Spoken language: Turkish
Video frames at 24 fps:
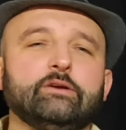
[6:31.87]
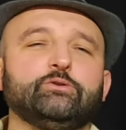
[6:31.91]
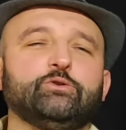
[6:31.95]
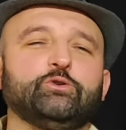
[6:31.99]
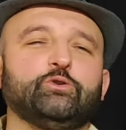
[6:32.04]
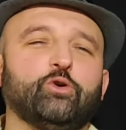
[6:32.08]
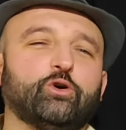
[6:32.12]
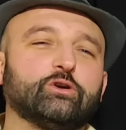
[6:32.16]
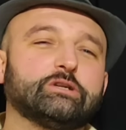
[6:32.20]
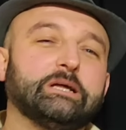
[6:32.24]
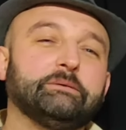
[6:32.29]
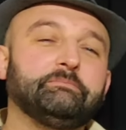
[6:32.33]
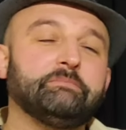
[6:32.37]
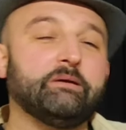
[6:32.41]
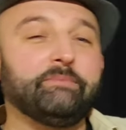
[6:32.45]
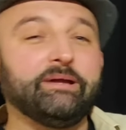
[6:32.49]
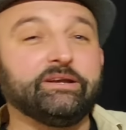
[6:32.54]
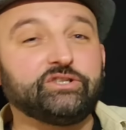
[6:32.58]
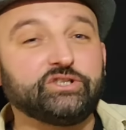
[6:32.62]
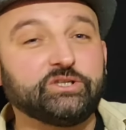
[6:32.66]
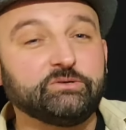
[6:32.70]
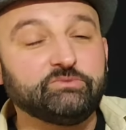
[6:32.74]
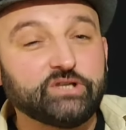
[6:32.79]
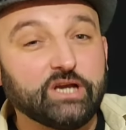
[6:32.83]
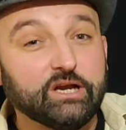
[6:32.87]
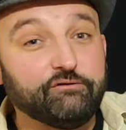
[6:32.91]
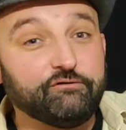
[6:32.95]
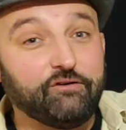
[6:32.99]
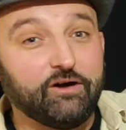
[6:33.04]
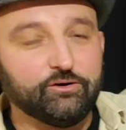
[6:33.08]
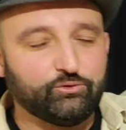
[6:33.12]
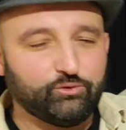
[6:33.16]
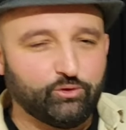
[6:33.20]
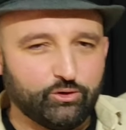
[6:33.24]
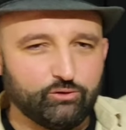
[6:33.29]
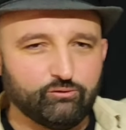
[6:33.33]
Çünkü orada Mehmet Şimşek
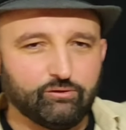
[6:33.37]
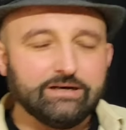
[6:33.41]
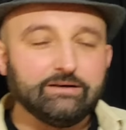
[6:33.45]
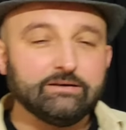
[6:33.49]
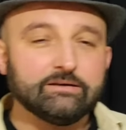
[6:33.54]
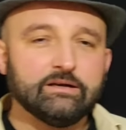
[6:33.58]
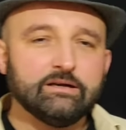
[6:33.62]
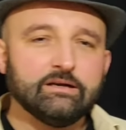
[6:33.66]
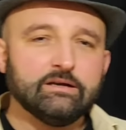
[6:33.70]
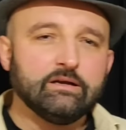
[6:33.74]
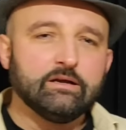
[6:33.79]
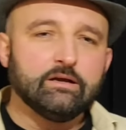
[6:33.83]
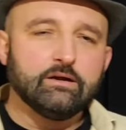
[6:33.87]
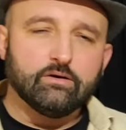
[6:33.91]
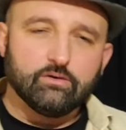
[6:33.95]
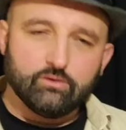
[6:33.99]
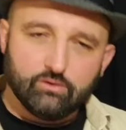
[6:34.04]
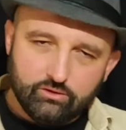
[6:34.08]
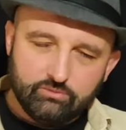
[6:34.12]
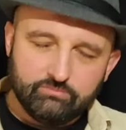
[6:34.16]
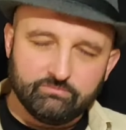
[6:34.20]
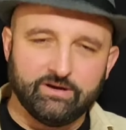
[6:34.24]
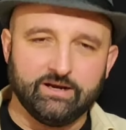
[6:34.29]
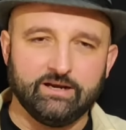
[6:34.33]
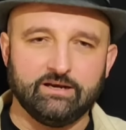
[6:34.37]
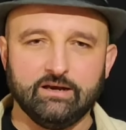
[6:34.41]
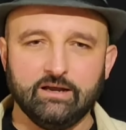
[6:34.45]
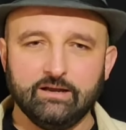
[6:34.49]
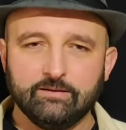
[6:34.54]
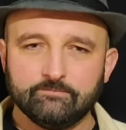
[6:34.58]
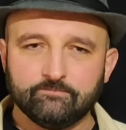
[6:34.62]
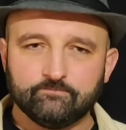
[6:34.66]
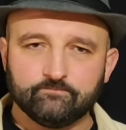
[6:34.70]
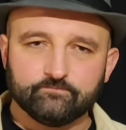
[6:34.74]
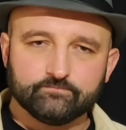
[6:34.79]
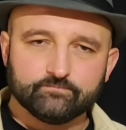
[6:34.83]
faktörü var. Korkmayın
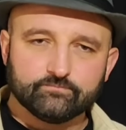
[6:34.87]
da.